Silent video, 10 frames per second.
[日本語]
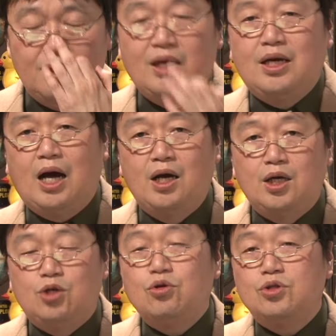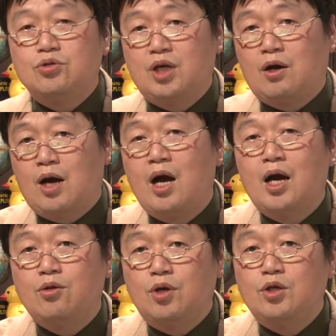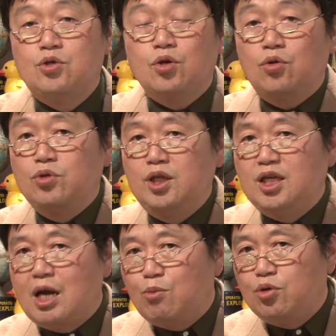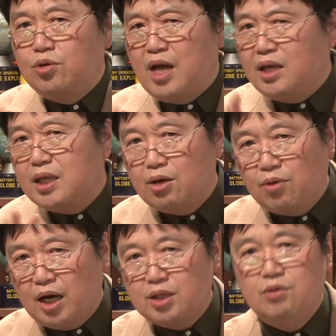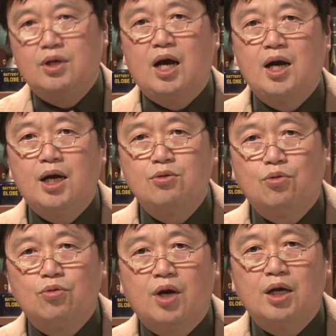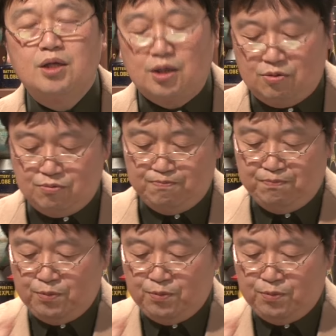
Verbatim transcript: 何か一つの結果考える時にそれと似たものなんだろうかというふうに考えるところから出てくる。